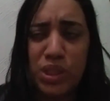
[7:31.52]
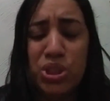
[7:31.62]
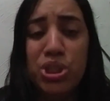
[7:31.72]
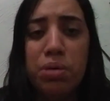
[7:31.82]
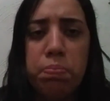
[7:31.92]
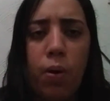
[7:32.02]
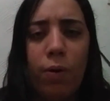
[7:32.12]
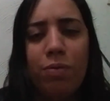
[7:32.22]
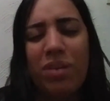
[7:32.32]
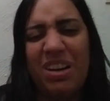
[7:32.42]
Jean
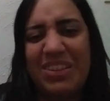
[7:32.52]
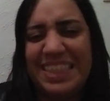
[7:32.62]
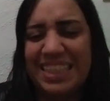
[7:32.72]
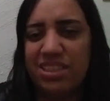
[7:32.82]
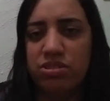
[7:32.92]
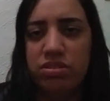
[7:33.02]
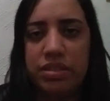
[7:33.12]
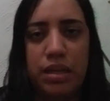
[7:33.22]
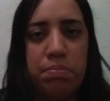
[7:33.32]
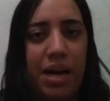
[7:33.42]
Paul, com exceção de
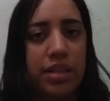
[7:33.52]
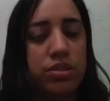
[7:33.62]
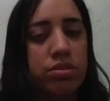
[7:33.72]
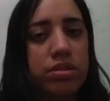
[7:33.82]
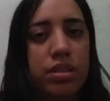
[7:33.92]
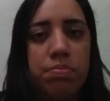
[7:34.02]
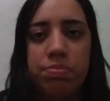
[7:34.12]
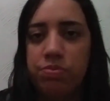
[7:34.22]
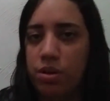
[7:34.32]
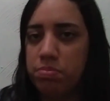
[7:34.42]
Ultramalha, tudo sempre
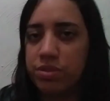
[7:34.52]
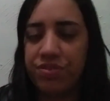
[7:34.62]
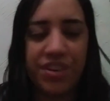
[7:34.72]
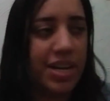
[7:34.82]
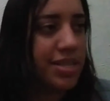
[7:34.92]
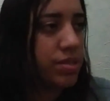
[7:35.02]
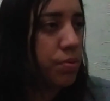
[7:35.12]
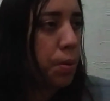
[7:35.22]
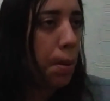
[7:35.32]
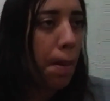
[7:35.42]
foi muito
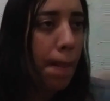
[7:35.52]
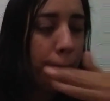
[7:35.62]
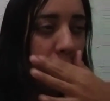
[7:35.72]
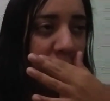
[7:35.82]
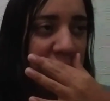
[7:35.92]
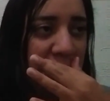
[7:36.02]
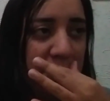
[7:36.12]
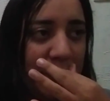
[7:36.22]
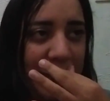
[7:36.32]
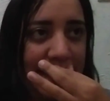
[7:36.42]
fresco, muito
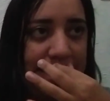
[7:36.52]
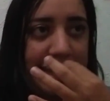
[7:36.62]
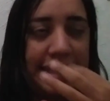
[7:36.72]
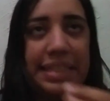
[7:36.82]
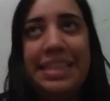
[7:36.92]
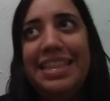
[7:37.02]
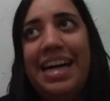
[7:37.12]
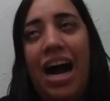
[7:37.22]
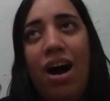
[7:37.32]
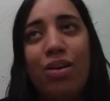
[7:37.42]
menta.
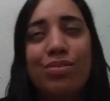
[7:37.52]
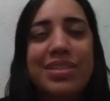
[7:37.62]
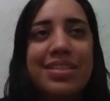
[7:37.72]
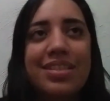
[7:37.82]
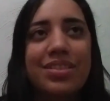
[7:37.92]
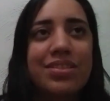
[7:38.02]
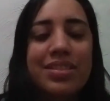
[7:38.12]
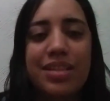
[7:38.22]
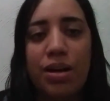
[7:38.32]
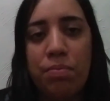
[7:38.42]
Algumas
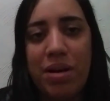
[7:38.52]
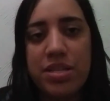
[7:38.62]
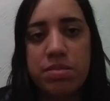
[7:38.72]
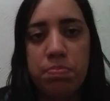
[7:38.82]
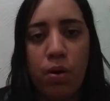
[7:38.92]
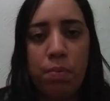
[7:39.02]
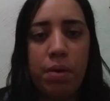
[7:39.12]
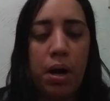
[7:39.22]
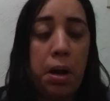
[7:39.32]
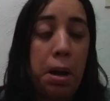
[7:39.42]
versões eram mais
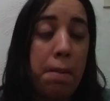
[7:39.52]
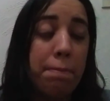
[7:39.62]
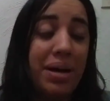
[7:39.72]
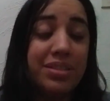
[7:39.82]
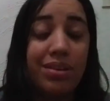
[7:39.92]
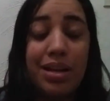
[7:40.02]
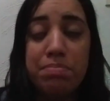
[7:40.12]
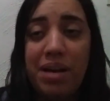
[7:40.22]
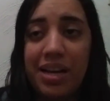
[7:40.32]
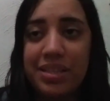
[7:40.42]
bomba, mas o Le
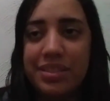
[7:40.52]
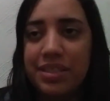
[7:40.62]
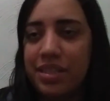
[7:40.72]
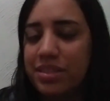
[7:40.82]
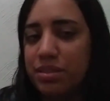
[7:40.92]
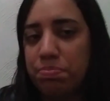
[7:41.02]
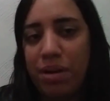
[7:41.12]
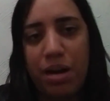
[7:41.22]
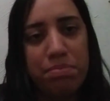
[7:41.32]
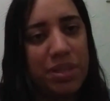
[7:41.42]
Mal Essence
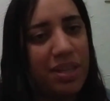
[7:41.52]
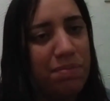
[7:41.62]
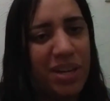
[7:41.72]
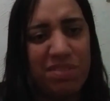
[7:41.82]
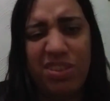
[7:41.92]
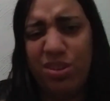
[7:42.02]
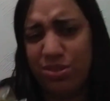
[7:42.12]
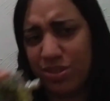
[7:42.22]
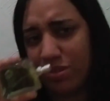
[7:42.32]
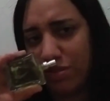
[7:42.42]
pra mim é
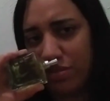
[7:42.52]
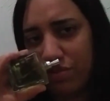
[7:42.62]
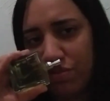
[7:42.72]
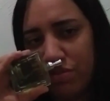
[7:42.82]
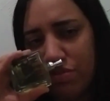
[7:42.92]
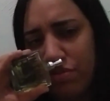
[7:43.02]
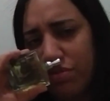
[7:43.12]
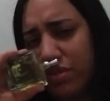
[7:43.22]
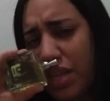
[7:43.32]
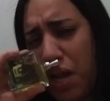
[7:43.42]
maravilhoso
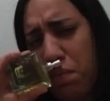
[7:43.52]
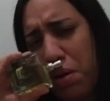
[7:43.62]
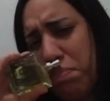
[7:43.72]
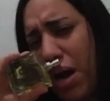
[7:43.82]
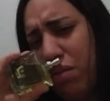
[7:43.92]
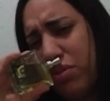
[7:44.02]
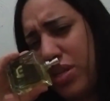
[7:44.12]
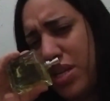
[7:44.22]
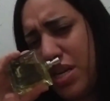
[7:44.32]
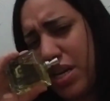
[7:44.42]
tem uma
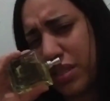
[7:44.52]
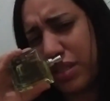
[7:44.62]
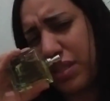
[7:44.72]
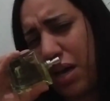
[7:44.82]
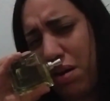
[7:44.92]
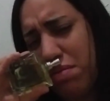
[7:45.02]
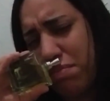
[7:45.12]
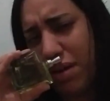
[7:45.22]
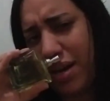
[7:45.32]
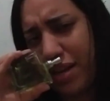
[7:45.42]
baunilha tão
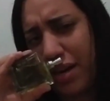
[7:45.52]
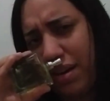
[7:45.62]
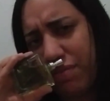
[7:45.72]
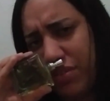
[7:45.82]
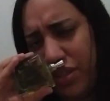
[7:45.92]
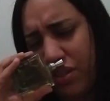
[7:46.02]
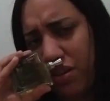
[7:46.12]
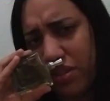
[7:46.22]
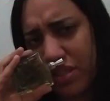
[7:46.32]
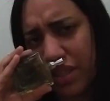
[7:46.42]

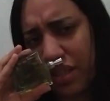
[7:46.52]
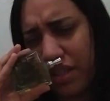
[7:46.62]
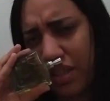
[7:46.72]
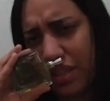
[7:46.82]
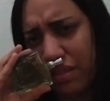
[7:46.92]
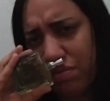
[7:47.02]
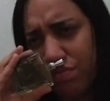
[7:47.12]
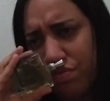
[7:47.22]
maravilhosa que